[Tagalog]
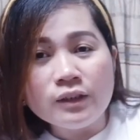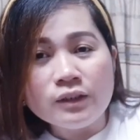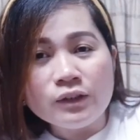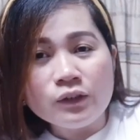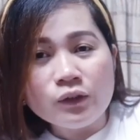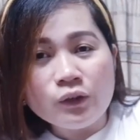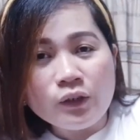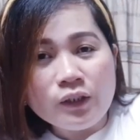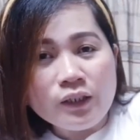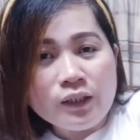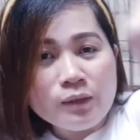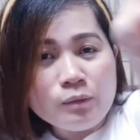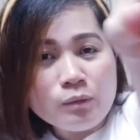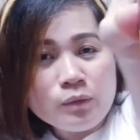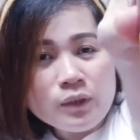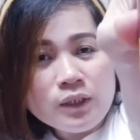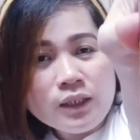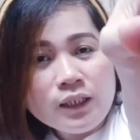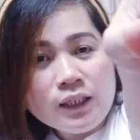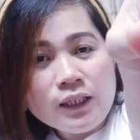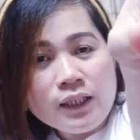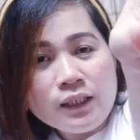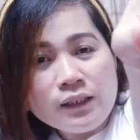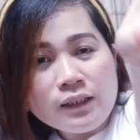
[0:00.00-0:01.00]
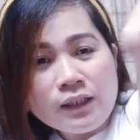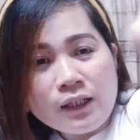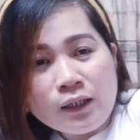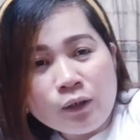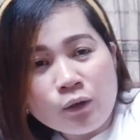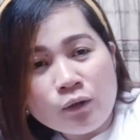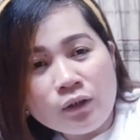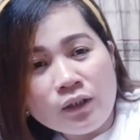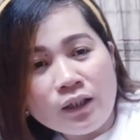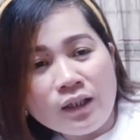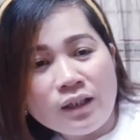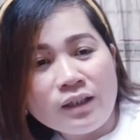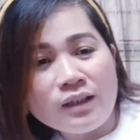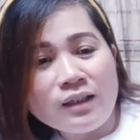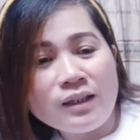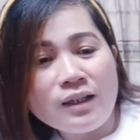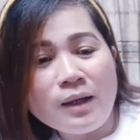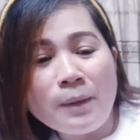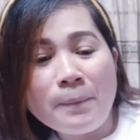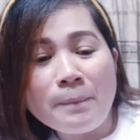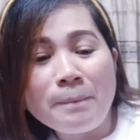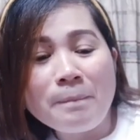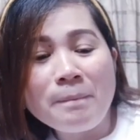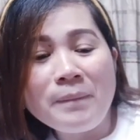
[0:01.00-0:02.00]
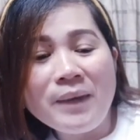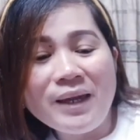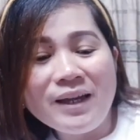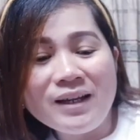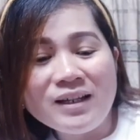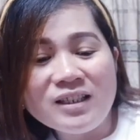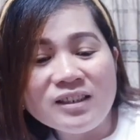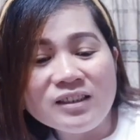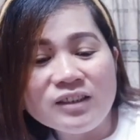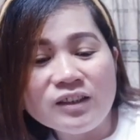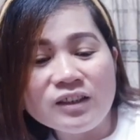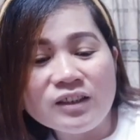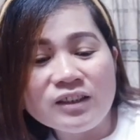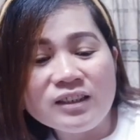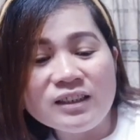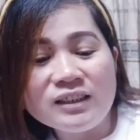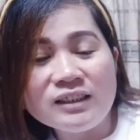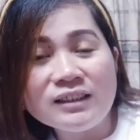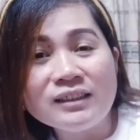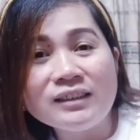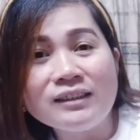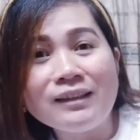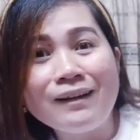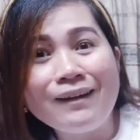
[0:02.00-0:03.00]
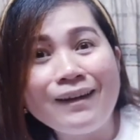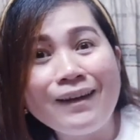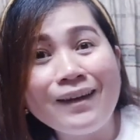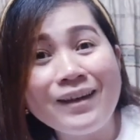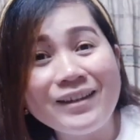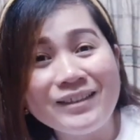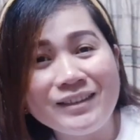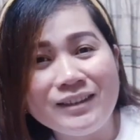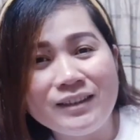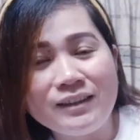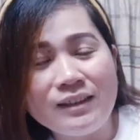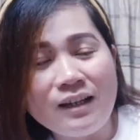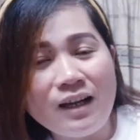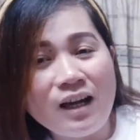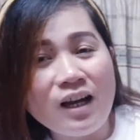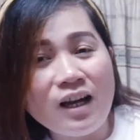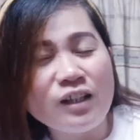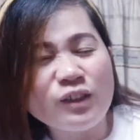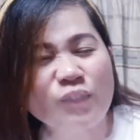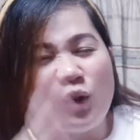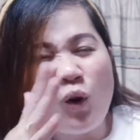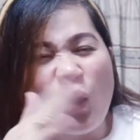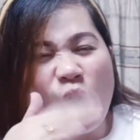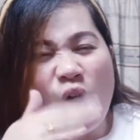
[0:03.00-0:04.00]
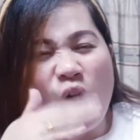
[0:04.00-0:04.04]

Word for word: So, yan. Binili niya ako ng mega sardines na extra hot.